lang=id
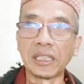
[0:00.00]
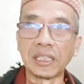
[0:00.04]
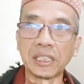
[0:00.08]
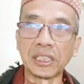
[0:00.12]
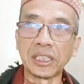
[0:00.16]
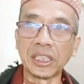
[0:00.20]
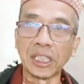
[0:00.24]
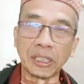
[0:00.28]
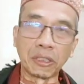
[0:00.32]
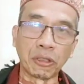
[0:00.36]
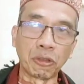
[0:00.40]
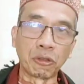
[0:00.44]

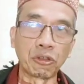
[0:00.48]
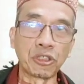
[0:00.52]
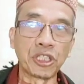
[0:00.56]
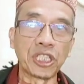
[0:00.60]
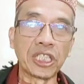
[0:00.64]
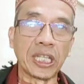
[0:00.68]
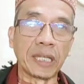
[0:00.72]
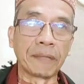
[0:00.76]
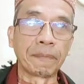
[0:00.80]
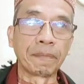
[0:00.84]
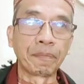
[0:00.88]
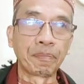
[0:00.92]
dan
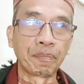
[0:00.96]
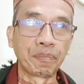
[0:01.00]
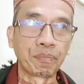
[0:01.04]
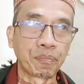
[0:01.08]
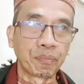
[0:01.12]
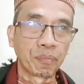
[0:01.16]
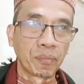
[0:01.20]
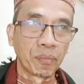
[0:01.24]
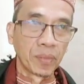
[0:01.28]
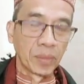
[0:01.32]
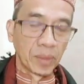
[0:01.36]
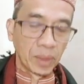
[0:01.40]
seterusnya
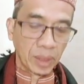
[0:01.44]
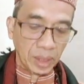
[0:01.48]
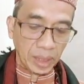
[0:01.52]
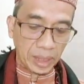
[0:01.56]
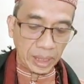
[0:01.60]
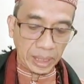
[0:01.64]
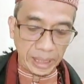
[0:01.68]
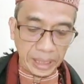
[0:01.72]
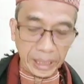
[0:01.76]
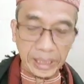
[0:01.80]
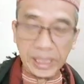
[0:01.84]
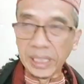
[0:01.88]

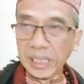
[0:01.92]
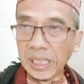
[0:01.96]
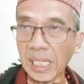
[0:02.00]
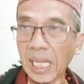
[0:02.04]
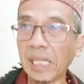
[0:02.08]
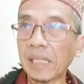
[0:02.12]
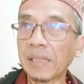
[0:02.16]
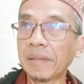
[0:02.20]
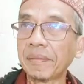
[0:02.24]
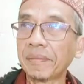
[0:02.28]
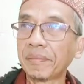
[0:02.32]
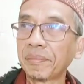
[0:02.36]

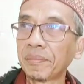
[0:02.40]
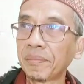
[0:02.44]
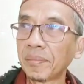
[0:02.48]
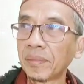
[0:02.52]
intinya